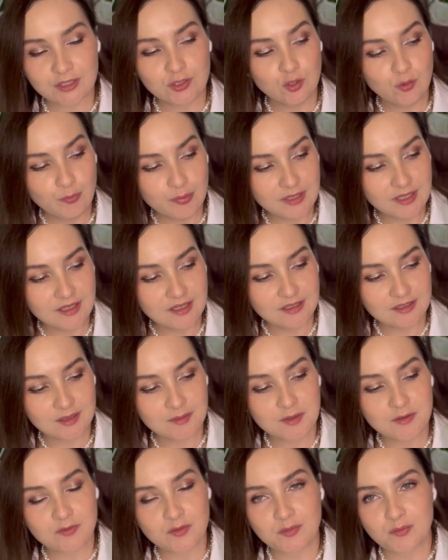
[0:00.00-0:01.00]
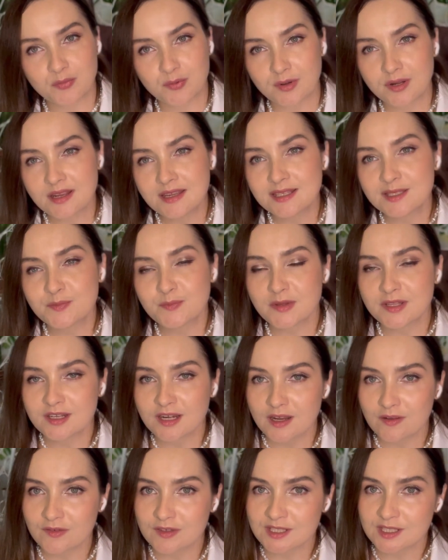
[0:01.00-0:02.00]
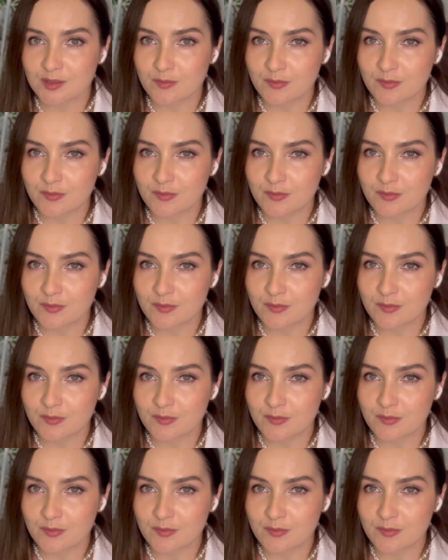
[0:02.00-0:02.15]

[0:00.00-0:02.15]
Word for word: но при этом Eve Embrace понравился